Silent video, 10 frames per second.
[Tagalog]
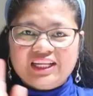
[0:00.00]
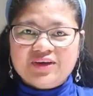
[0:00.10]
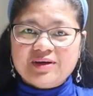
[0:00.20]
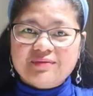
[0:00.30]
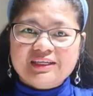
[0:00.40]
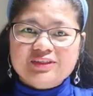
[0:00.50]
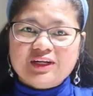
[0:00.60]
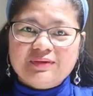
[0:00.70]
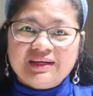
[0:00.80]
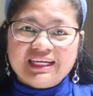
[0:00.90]
Hello mga best!
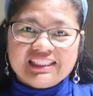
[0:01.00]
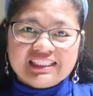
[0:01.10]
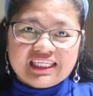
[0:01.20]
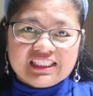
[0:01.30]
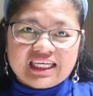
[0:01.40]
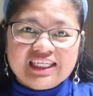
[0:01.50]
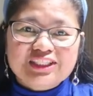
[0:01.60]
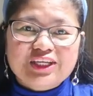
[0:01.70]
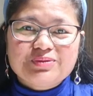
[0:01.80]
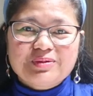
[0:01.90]
Welcome back again sa ring channel
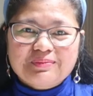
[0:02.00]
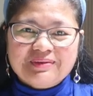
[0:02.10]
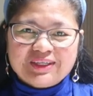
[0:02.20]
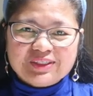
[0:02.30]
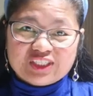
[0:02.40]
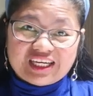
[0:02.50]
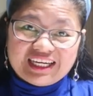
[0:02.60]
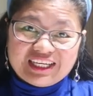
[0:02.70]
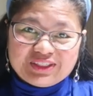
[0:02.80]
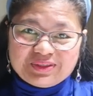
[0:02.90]
sa inyong mga bago
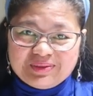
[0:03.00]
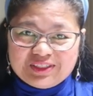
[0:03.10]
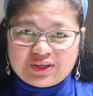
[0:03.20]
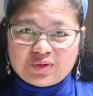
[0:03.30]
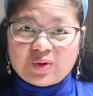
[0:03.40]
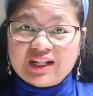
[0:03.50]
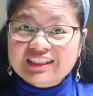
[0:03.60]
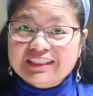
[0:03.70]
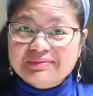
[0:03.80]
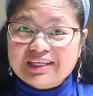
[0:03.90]
dyan. Nice to meet you and
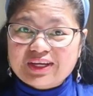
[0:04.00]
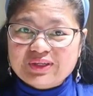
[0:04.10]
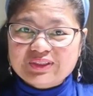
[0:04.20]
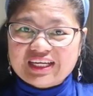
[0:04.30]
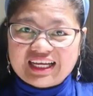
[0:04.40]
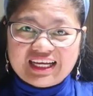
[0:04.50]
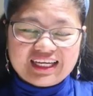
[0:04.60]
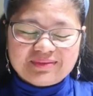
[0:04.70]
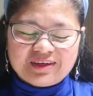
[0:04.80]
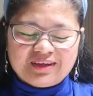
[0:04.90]
welcome sa inyong
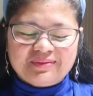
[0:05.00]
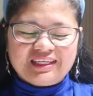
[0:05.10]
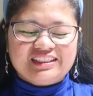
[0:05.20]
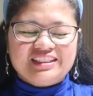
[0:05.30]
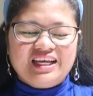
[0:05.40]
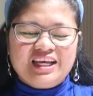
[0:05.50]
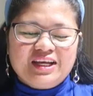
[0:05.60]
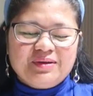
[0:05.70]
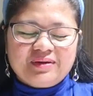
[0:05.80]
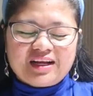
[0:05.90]
lahat mga best.
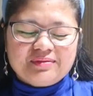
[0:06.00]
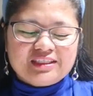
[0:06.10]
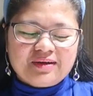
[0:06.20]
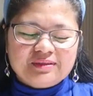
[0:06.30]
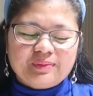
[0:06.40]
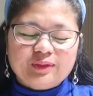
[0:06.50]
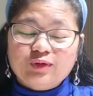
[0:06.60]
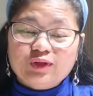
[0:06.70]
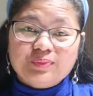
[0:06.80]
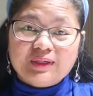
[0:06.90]
Maraming salamat sa
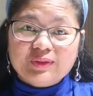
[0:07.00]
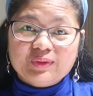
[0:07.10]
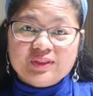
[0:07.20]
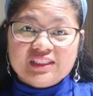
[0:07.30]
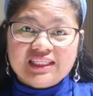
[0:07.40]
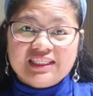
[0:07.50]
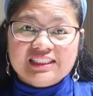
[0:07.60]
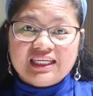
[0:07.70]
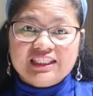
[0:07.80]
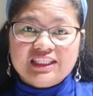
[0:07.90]
patuloy niyong panood. Sana na
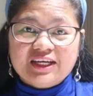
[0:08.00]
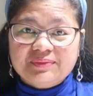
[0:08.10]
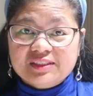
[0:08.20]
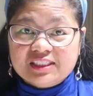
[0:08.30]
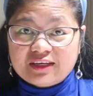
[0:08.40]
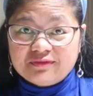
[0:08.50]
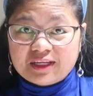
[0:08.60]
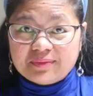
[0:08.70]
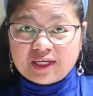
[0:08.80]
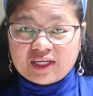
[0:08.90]
si healthy, happy, and safe
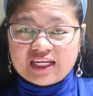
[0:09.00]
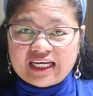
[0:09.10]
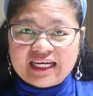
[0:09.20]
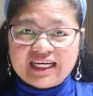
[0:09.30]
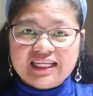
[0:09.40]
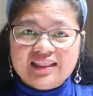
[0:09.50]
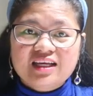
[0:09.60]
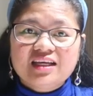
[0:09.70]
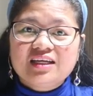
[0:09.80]
life King lahat.